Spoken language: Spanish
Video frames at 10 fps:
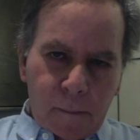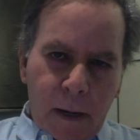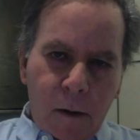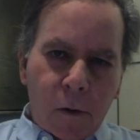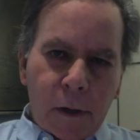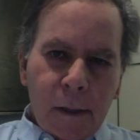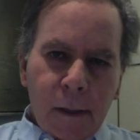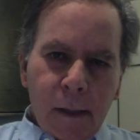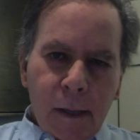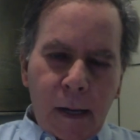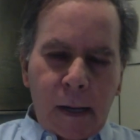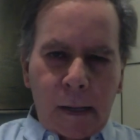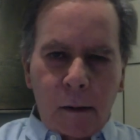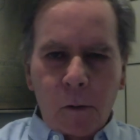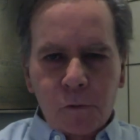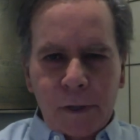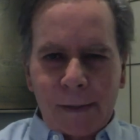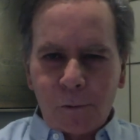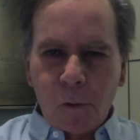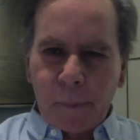embajadores a, un
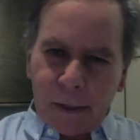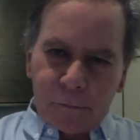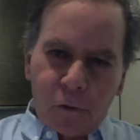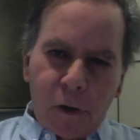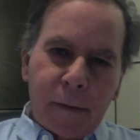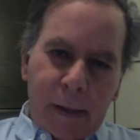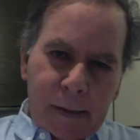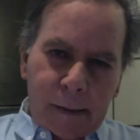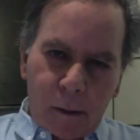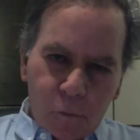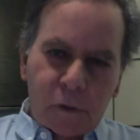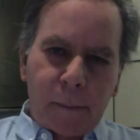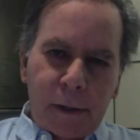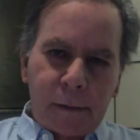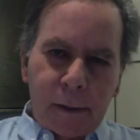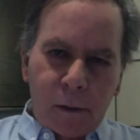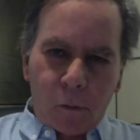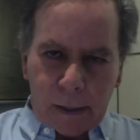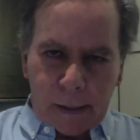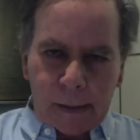teatro de operaciones de guerra, justamente en
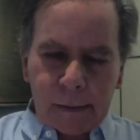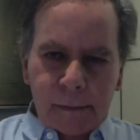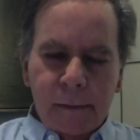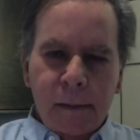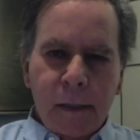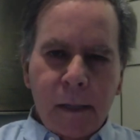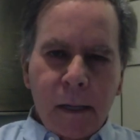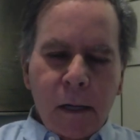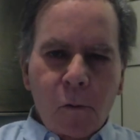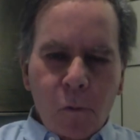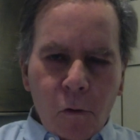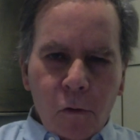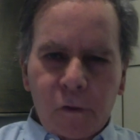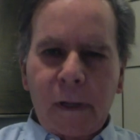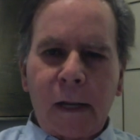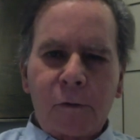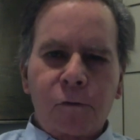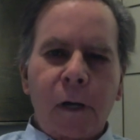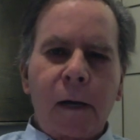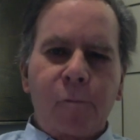los Balcanes. Una de, las
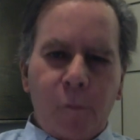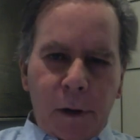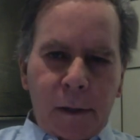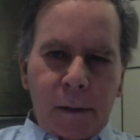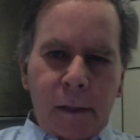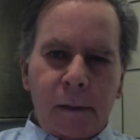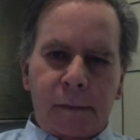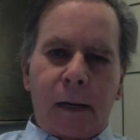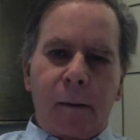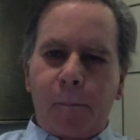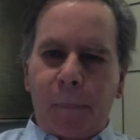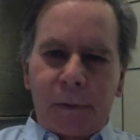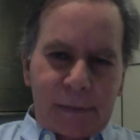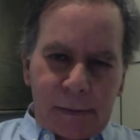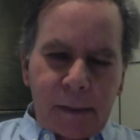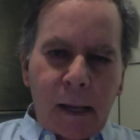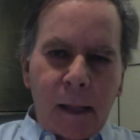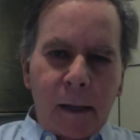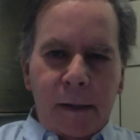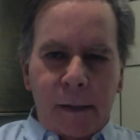ciudades fue, que estaba
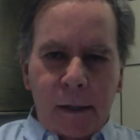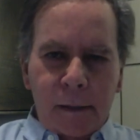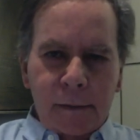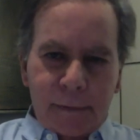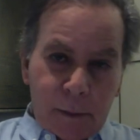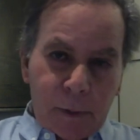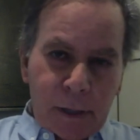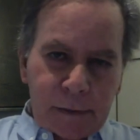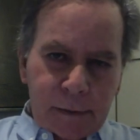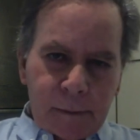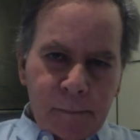sitiada era Srebrenica.